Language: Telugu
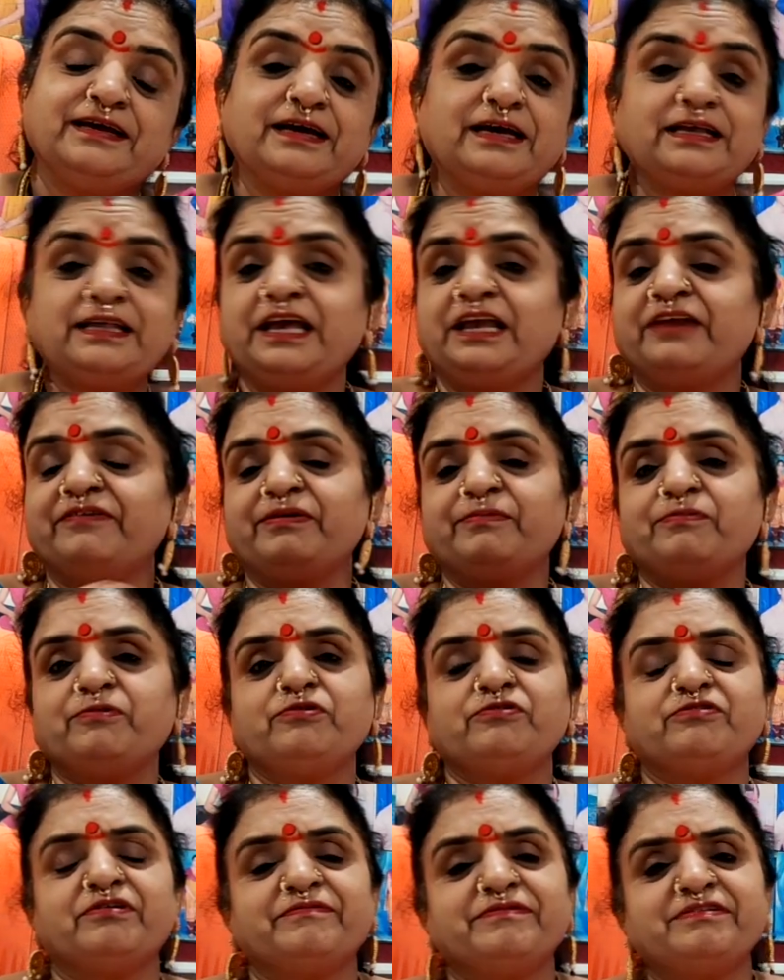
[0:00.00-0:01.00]
గత ఇరవై
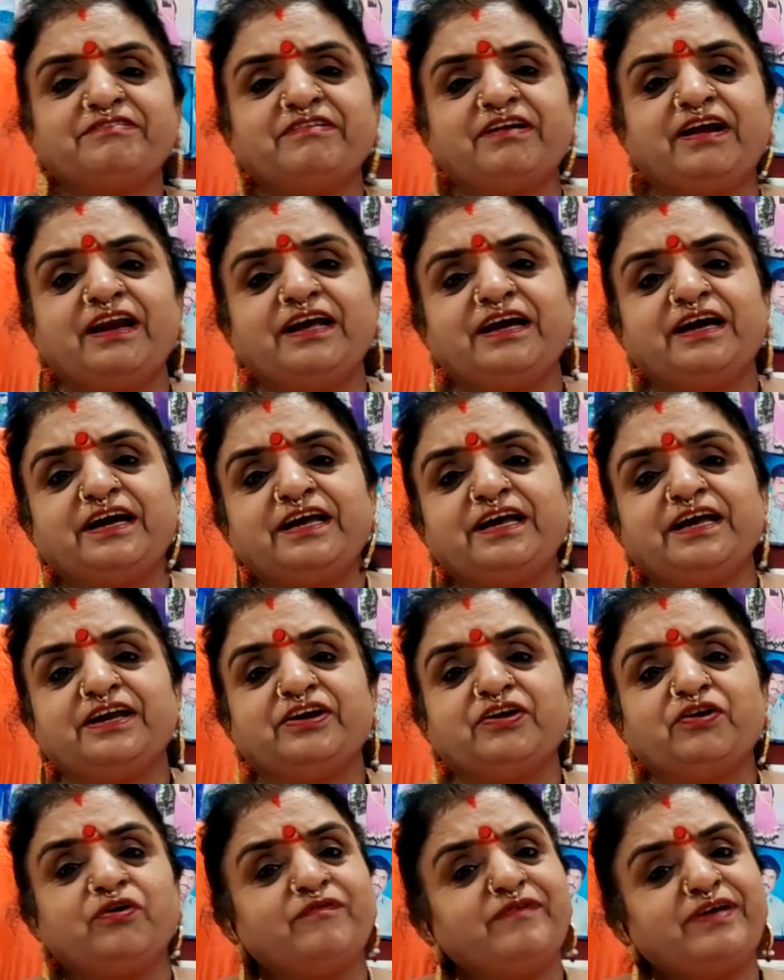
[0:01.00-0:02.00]
మూడు సంవత్సరాలుగా
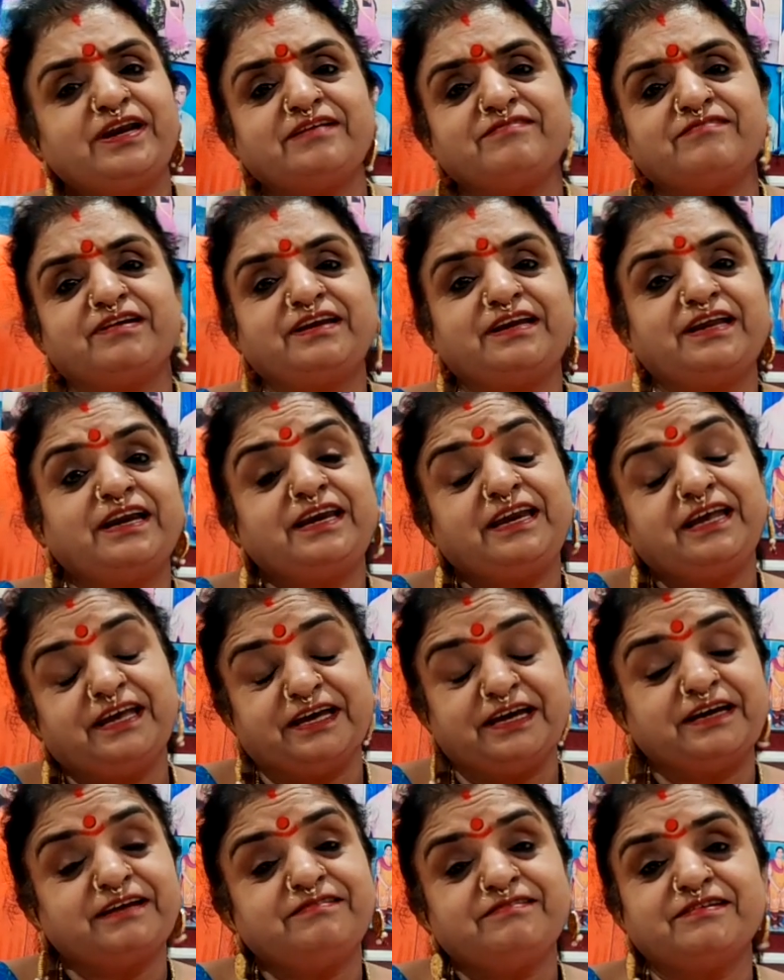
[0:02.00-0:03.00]
ఎన్నో వేల జంటల్ని
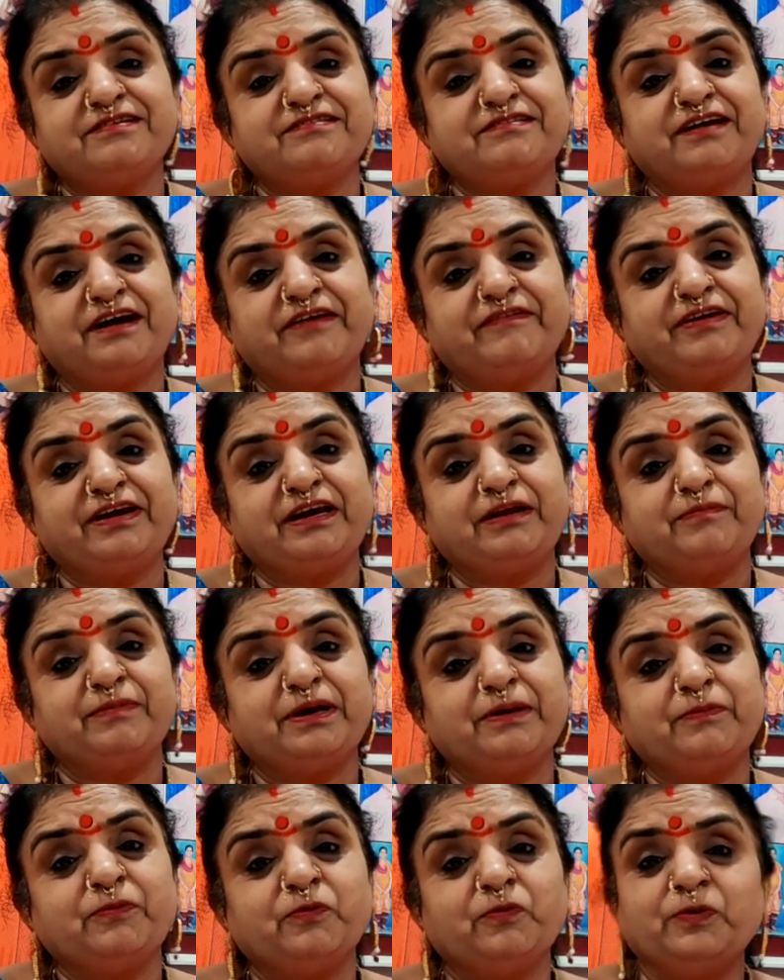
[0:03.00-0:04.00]
ఏకం చేసినటువంటి
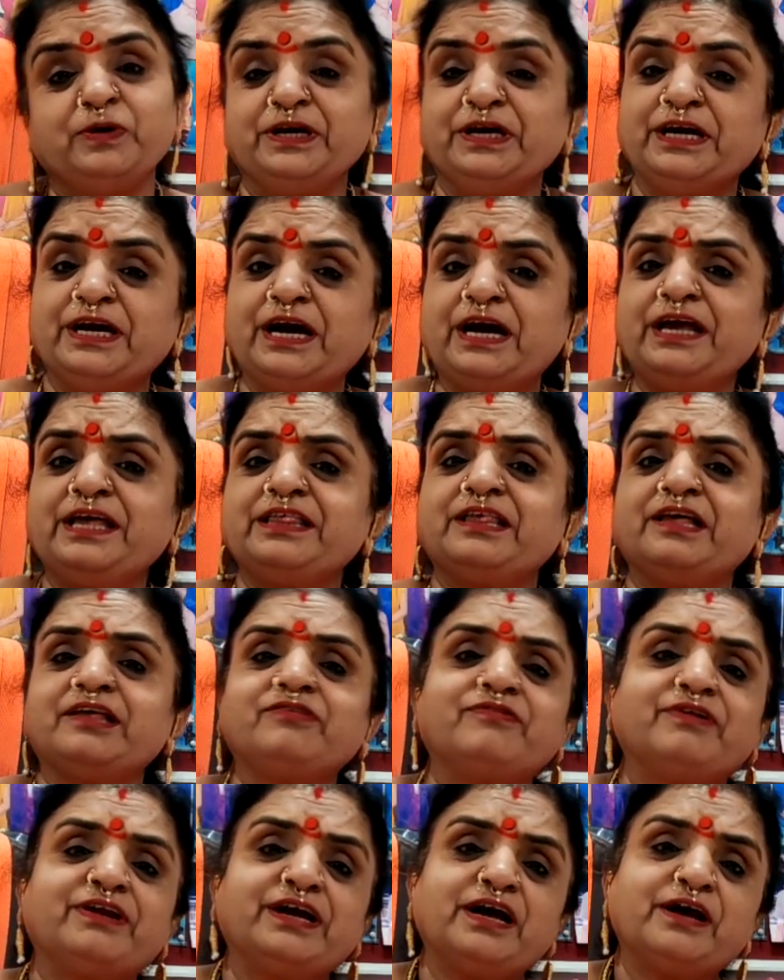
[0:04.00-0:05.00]
మేము ఇంకా ఇంత
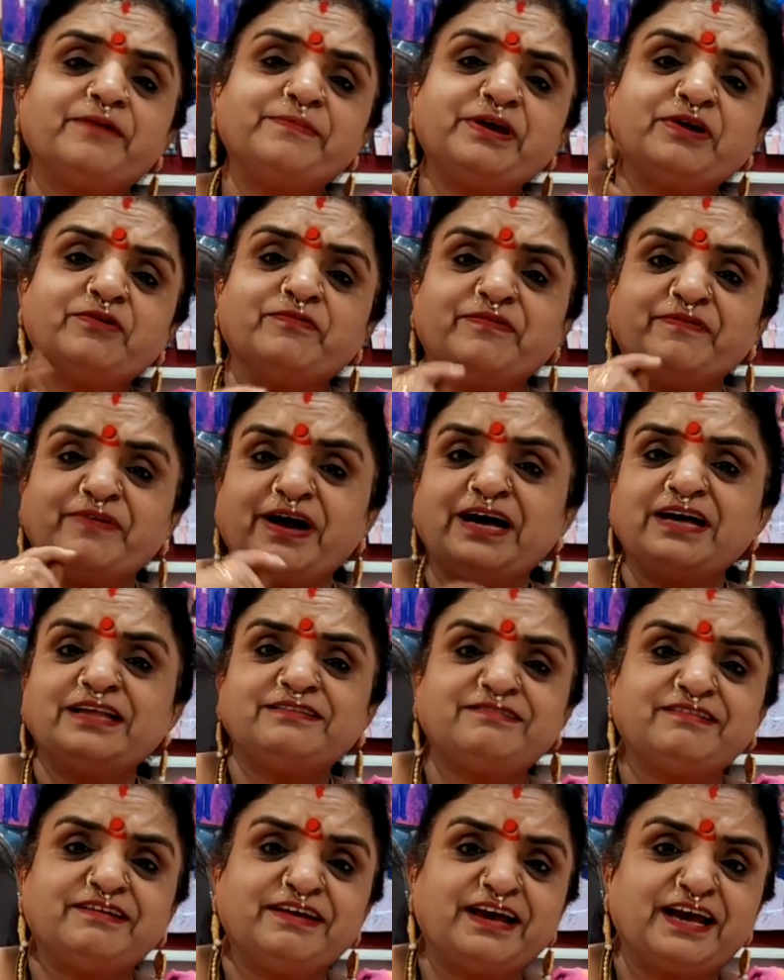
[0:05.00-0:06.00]
త్వరగా మీకు
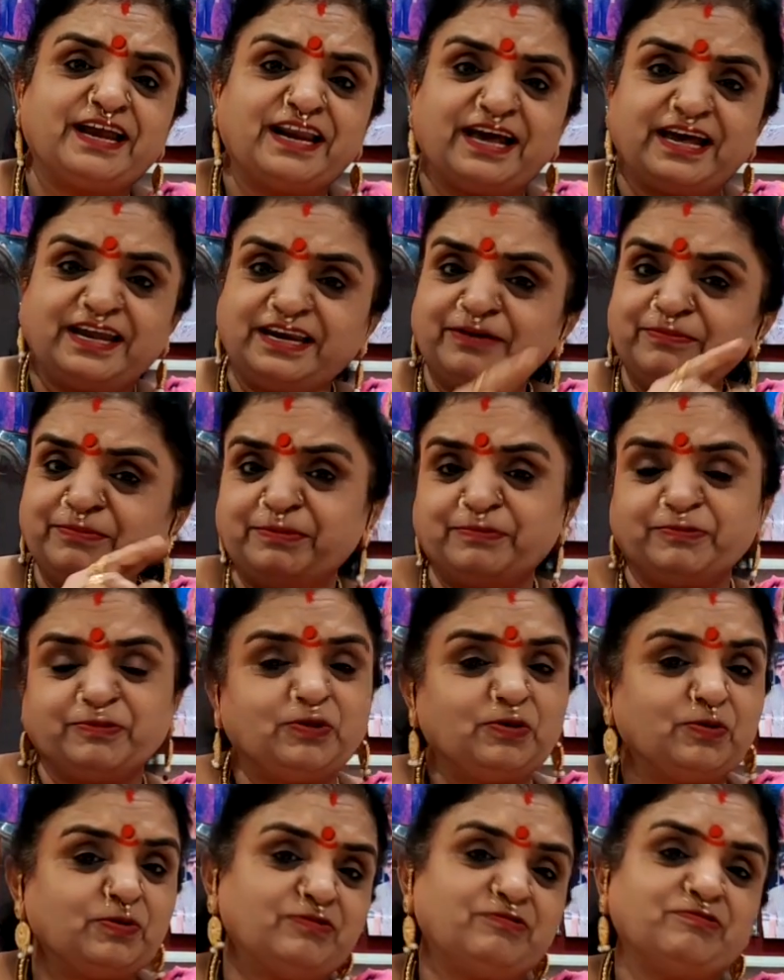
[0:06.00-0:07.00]
వివాహం చేయాలా అని మీ
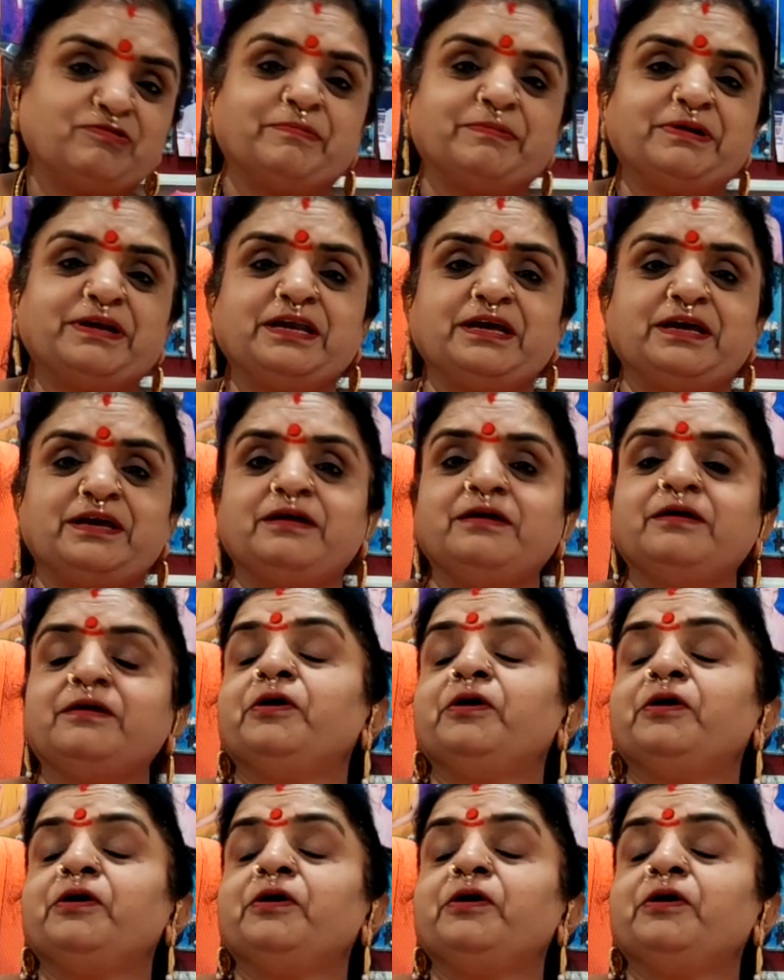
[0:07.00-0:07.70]
ముందుకు వచ్చామండి